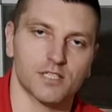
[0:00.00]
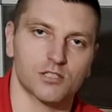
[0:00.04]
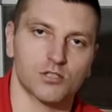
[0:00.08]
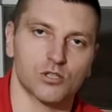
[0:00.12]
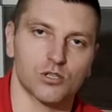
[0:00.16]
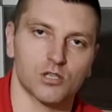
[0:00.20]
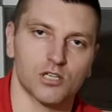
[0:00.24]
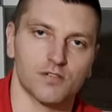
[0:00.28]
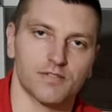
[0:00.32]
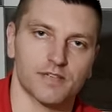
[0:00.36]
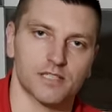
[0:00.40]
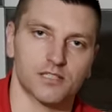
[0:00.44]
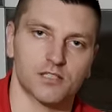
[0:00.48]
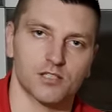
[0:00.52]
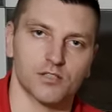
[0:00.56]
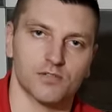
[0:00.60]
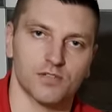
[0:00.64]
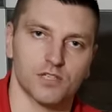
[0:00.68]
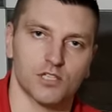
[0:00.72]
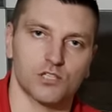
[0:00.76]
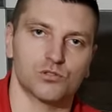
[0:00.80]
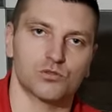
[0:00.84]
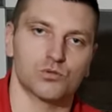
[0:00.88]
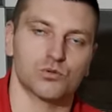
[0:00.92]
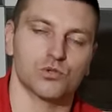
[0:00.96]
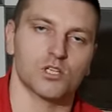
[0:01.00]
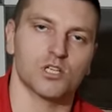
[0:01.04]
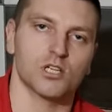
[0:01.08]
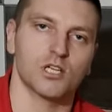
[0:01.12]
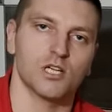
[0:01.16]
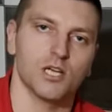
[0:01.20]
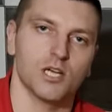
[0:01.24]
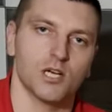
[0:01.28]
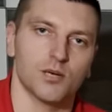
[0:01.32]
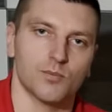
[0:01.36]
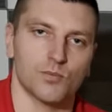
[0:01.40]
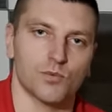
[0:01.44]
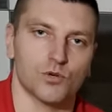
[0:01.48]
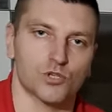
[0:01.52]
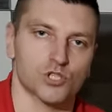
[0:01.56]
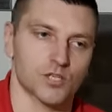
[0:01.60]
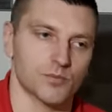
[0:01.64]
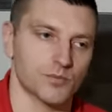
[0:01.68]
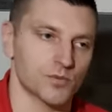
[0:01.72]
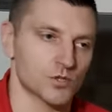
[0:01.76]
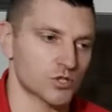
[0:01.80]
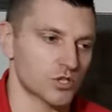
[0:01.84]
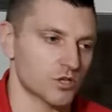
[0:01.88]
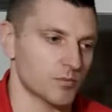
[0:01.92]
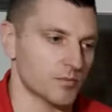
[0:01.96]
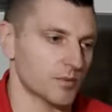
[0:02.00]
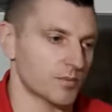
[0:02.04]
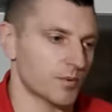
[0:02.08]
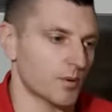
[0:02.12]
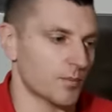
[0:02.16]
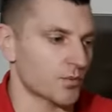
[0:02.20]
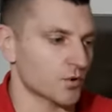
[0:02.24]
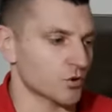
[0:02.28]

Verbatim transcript: do lewatywy, który możemy sobie po